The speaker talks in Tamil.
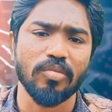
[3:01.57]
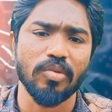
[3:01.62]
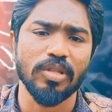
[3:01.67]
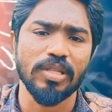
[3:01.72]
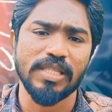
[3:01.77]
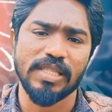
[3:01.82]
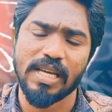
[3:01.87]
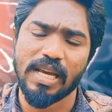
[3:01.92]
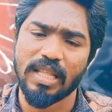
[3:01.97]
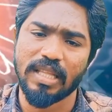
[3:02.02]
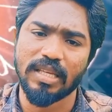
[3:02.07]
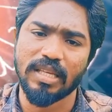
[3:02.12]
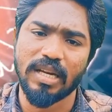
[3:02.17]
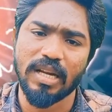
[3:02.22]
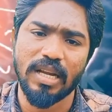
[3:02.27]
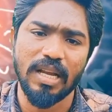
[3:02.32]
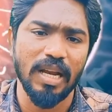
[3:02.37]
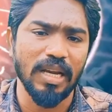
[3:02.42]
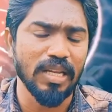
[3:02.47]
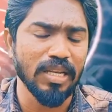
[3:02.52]
பொழுது
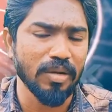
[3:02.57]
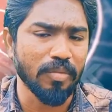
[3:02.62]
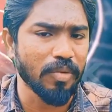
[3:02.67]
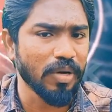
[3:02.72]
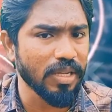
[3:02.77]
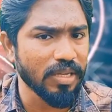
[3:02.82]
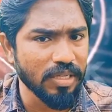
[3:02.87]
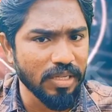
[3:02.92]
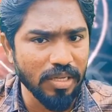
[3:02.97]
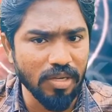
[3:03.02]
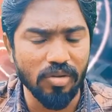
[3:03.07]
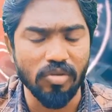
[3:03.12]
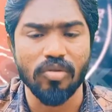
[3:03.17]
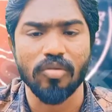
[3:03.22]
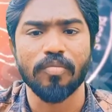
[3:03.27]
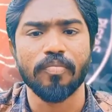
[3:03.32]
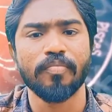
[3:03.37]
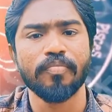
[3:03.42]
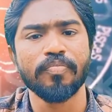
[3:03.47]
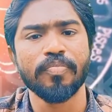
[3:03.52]
ஜாதகருக்கு கடின பலன்
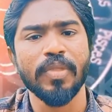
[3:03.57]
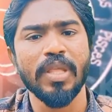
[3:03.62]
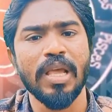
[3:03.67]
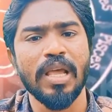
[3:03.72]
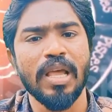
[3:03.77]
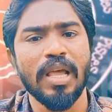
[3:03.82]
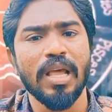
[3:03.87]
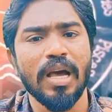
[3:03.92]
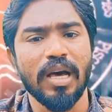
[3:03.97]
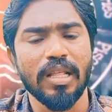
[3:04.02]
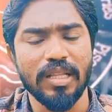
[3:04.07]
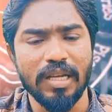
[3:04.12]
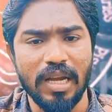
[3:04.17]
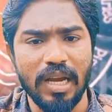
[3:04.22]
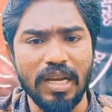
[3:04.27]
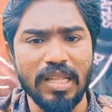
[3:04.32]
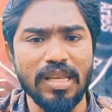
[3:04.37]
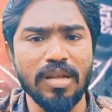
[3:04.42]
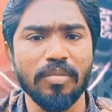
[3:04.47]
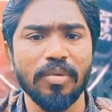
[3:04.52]
இருக்கும் அந்த
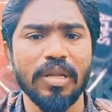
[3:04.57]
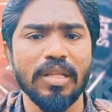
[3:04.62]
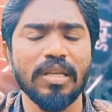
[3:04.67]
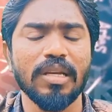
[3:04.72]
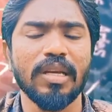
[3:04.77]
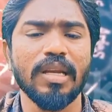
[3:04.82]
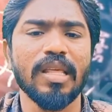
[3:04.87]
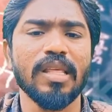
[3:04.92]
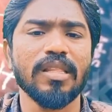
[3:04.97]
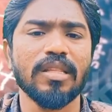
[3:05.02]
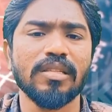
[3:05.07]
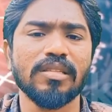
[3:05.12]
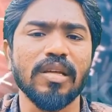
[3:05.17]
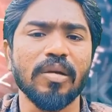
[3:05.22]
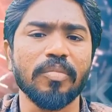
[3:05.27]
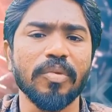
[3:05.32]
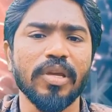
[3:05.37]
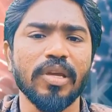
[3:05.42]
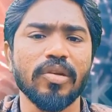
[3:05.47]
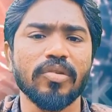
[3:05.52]
கடின பலனிலேருந்து
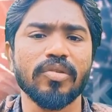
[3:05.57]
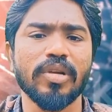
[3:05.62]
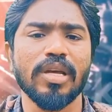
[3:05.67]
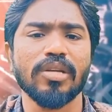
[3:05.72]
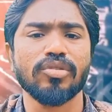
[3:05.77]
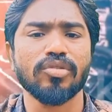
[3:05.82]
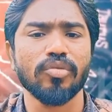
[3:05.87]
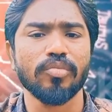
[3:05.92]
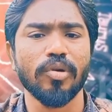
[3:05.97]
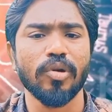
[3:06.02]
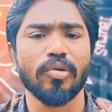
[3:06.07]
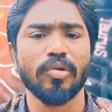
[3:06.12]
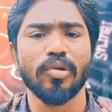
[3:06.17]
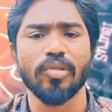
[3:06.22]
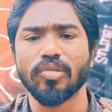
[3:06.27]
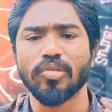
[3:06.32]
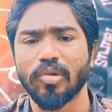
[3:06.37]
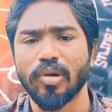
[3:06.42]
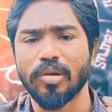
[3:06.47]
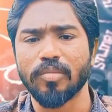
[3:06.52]
தப்பிக்கணும்னா
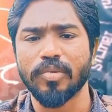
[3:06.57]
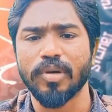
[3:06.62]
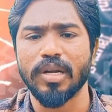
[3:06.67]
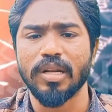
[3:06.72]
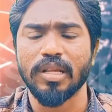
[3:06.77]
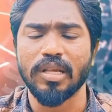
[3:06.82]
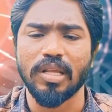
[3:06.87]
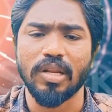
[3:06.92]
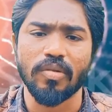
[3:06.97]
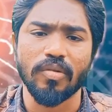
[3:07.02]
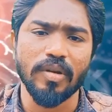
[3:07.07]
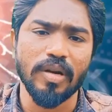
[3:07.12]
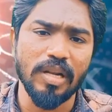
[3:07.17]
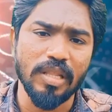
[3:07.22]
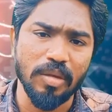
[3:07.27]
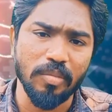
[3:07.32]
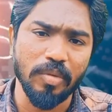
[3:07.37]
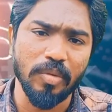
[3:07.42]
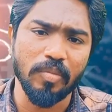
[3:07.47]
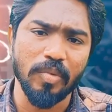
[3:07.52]
சுபருடைய தொடர்பு
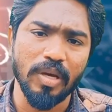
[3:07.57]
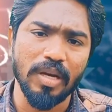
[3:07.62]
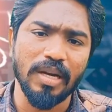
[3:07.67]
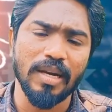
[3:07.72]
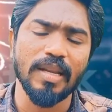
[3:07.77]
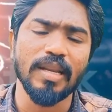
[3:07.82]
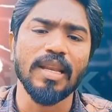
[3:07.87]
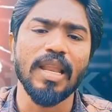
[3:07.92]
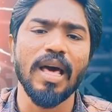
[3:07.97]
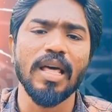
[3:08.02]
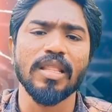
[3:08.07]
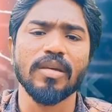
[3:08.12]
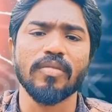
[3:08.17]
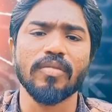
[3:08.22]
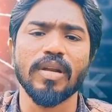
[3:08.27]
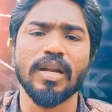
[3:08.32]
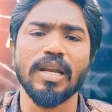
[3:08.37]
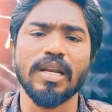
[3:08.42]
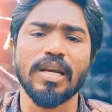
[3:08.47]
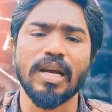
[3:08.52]
இருக்கிறவர்கள் தப்பிப்பார்கள்
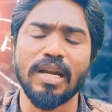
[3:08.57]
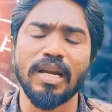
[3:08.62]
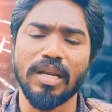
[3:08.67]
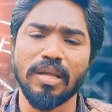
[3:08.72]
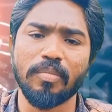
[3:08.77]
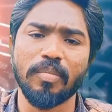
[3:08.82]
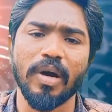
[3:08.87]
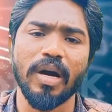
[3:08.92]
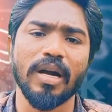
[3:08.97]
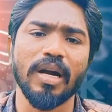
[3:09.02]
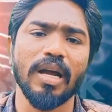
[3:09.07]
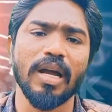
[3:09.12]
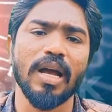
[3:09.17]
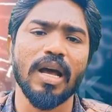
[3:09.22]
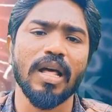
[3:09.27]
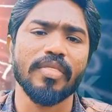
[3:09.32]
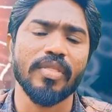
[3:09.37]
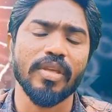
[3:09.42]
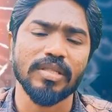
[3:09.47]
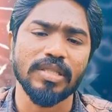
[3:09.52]
இல்லாதவர்கள் கண்டிப்பாக
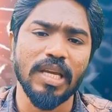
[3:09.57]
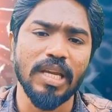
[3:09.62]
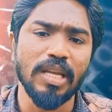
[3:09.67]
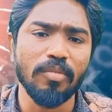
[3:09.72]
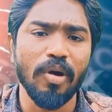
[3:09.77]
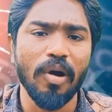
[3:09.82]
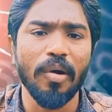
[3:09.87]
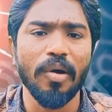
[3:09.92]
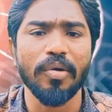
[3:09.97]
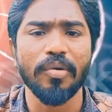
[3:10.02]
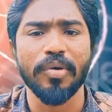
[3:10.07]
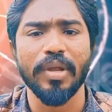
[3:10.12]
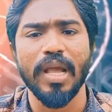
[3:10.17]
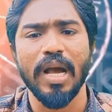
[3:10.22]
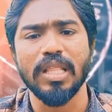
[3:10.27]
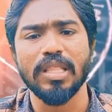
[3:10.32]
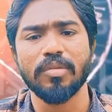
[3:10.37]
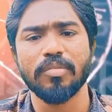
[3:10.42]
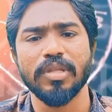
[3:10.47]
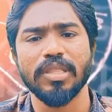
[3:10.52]
அந்த சனி பகவானுடைய
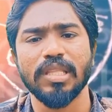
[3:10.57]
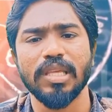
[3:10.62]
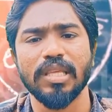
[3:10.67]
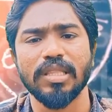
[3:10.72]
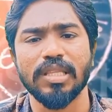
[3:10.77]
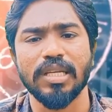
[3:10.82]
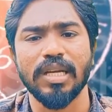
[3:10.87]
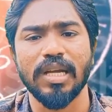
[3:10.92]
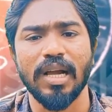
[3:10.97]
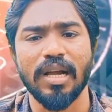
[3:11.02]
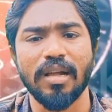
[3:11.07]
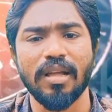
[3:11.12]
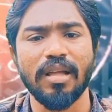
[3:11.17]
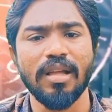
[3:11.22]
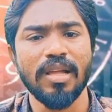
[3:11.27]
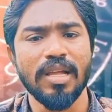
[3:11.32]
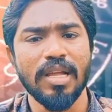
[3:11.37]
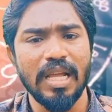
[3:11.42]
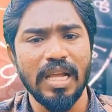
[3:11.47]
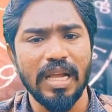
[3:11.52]
ஆதிபத்தியத்திற்காக
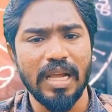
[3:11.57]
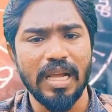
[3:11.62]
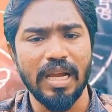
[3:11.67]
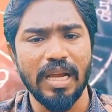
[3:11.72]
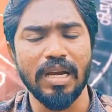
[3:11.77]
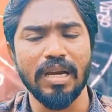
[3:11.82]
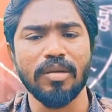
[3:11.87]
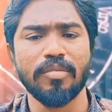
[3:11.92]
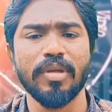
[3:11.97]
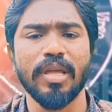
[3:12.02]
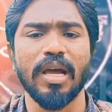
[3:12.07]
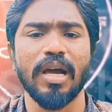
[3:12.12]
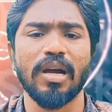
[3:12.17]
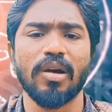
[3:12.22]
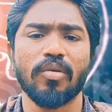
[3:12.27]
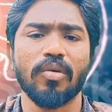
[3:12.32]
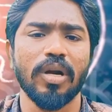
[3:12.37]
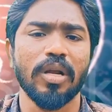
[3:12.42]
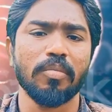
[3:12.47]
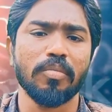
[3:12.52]
கடுமையாக
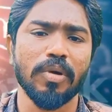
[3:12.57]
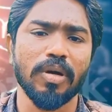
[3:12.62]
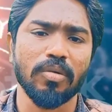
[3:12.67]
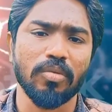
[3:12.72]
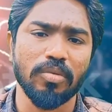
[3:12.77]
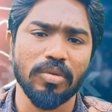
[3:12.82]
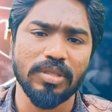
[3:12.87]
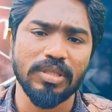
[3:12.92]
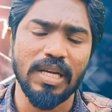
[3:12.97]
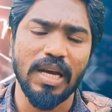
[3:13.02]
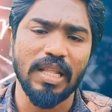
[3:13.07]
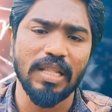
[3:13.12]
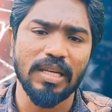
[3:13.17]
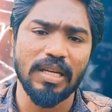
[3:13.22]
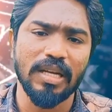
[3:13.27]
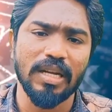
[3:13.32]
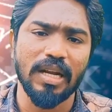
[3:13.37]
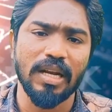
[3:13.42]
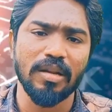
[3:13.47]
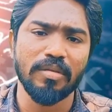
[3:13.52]
உழைப்பார் ஒரு
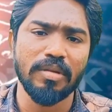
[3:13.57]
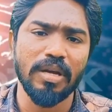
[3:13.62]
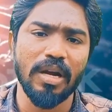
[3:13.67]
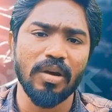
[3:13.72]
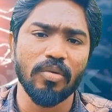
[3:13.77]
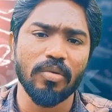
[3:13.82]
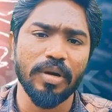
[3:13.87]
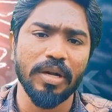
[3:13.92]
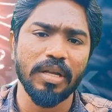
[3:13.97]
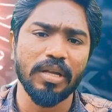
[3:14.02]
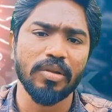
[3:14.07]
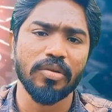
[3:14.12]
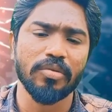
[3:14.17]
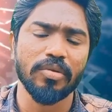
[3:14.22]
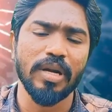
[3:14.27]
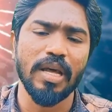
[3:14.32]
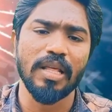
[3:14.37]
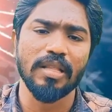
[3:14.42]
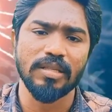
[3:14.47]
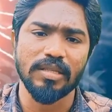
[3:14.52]
ஜாதகர் கடுமையாக
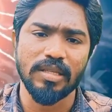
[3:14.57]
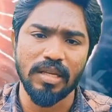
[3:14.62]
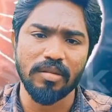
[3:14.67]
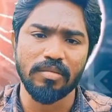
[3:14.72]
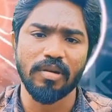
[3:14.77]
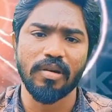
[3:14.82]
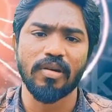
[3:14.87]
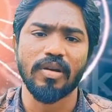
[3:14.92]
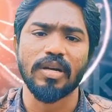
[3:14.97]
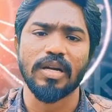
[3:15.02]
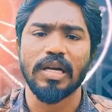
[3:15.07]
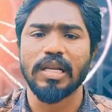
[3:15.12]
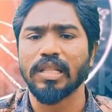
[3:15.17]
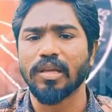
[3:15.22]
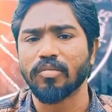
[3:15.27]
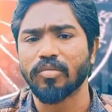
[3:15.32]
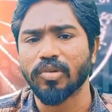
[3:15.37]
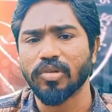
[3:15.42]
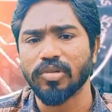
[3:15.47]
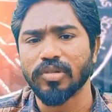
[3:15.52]
உழைக்கணும்னா அது சனி பகவானால்
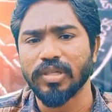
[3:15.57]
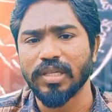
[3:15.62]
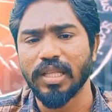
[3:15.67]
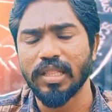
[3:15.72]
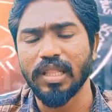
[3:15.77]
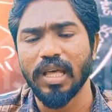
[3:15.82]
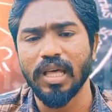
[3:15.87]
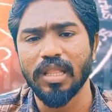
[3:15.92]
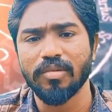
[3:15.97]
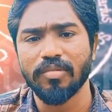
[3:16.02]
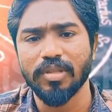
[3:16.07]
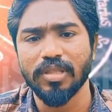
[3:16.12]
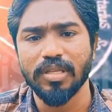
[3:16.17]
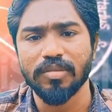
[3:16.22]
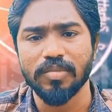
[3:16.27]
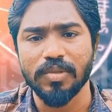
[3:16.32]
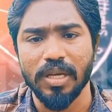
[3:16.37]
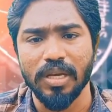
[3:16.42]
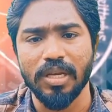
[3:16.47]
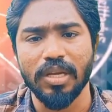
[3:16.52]
தான் முடியும் எந்த
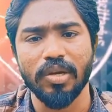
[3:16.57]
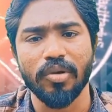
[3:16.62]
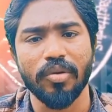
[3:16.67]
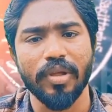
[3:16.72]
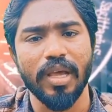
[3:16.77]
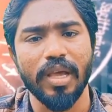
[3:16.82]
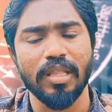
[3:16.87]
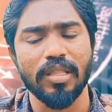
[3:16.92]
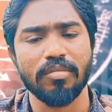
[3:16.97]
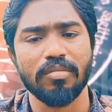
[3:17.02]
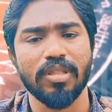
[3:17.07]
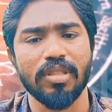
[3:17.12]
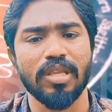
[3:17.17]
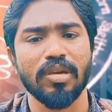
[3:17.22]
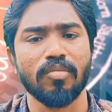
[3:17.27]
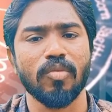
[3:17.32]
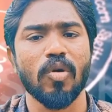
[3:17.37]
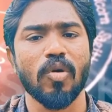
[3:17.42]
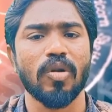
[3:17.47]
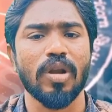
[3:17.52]
ஆதிபத்தியம் சனியினுடைய
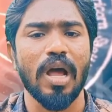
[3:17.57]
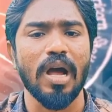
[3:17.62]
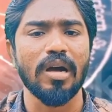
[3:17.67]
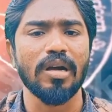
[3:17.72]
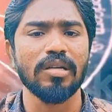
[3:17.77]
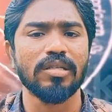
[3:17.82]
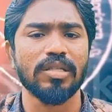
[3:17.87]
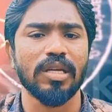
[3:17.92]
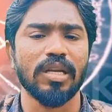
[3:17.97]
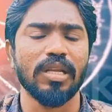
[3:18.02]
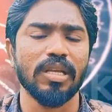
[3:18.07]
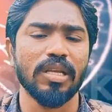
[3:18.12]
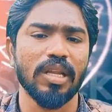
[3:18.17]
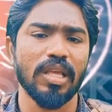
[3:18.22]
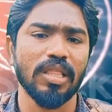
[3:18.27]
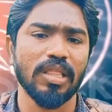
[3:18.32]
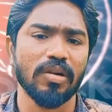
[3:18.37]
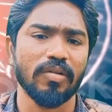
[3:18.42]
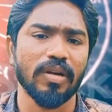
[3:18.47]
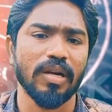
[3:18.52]
ஆதிபத்தியமோ ராகு சனி
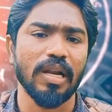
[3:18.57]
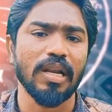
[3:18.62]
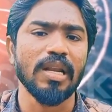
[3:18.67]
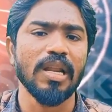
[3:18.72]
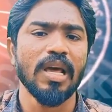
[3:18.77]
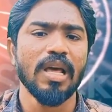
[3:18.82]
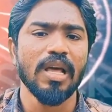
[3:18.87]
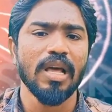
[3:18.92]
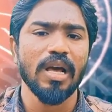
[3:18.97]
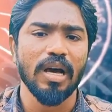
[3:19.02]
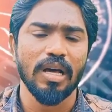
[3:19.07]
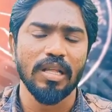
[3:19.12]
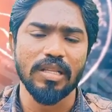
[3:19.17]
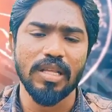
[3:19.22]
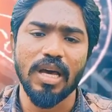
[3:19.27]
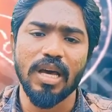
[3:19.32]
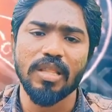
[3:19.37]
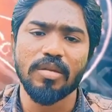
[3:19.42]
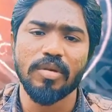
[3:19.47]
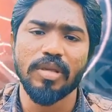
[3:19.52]
இணைந்தவர்கள் அந்த
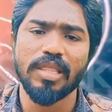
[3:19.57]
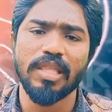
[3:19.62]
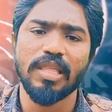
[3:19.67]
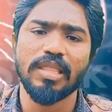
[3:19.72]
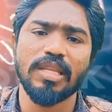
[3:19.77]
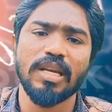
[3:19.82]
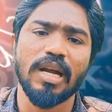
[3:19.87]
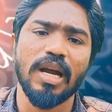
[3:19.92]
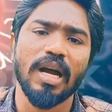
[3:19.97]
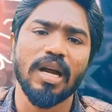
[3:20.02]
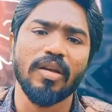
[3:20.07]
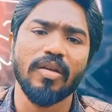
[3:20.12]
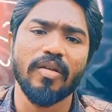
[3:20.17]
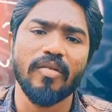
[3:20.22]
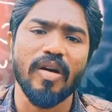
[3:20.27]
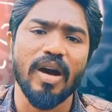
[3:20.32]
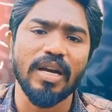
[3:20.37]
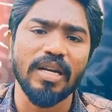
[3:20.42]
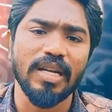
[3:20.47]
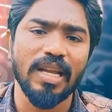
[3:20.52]
ஆதிபத்தியத்திற்காகவே
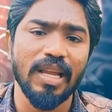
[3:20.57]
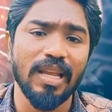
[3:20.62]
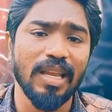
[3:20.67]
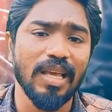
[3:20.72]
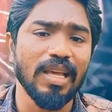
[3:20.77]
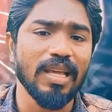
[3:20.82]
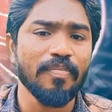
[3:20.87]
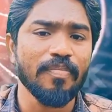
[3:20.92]
வாழ்க்கையில